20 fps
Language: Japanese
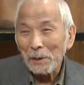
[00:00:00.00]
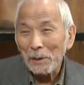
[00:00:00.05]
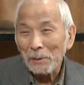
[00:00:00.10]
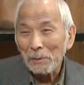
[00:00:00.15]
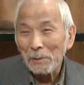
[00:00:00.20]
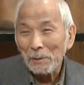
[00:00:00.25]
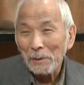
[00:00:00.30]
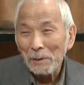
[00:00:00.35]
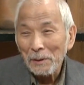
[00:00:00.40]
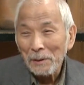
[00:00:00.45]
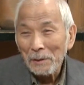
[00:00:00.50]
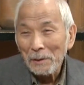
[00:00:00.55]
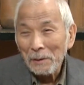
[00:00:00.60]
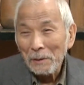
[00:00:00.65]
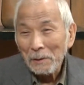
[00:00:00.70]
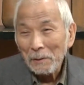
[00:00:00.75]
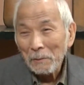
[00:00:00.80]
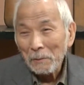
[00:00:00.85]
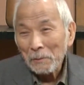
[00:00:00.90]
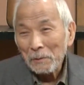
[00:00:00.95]
が
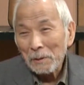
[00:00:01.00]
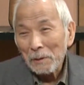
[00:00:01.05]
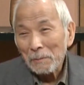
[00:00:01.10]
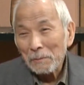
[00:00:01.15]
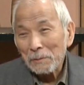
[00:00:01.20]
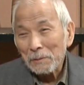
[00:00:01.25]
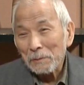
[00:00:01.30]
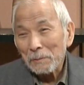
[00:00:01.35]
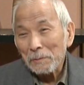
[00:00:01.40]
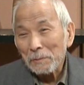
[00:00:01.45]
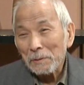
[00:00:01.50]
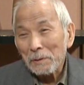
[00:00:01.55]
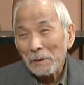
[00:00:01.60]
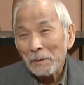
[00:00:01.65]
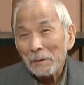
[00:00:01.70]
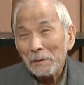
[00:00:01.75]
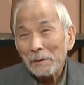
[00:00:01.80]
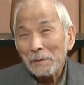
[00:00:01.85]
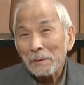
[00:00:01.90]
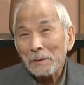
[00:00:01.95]
小田仏み
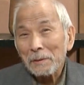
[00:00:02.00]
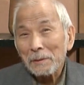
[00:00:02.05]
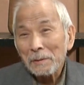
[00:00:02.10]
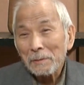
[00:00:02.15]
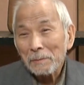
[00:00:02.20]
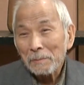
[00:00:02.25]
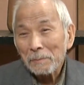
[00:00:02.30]
たいないやい